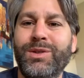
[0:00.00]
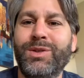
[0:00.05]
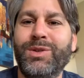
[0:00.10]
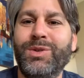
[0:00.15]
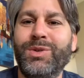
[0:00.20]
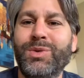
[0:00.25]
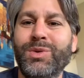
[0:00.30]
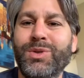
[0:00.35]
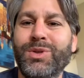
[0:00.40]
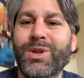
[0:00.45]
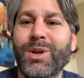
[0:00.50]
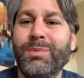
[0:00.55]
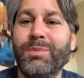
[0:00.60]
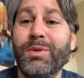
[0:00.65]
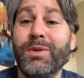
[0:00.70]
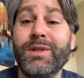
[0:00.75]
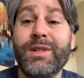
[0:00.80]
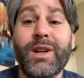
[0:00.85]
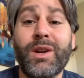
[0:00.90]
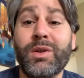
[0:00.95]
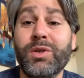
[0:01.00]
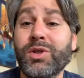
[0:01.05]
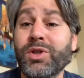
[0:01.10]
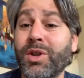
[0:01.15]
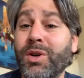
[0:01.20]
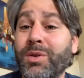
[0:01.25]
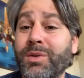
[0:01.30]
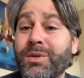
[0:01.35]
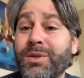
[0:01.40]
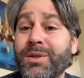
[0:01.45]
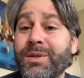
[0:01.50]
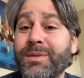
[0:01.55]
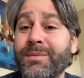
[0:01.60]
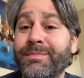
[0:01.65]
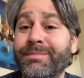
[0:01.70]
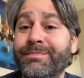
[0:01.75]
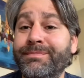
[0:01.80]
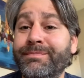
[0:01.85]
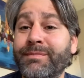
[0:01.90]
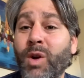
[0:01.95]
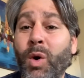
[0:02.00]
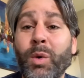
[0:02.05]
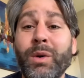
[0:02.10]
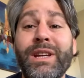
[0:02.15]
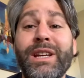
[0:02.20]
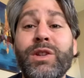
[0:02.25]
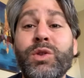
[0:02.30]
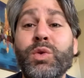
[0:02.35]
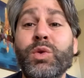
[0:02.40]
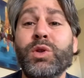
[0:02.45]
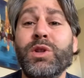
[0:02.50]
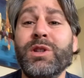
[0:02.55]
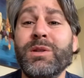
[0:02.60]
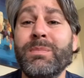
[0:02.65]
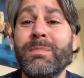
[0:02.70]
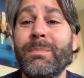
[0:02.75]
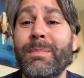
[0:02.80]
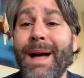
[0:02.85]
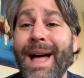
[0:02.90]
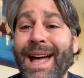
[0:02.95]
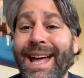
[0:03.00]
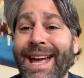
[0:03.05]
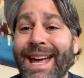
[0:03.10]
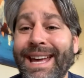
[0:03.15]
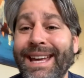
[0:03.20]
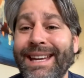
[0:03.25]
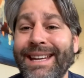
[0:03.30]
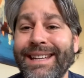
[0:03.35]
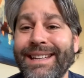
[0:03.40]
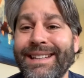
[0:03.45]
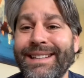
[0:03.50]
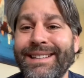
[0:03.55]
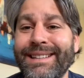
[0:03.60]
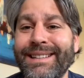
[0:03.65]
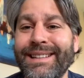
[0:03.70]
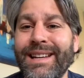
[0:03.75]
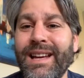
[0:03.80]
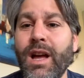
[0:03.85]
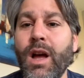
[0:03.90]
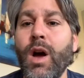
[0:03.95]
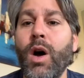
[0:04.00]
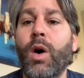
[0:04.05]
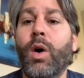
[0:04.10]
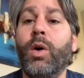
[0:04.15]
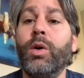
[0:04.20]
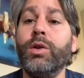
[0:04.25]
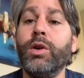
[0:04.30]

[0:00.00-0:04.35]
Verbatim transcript: Tout ça pour dire une chose, on est tous pareils. On a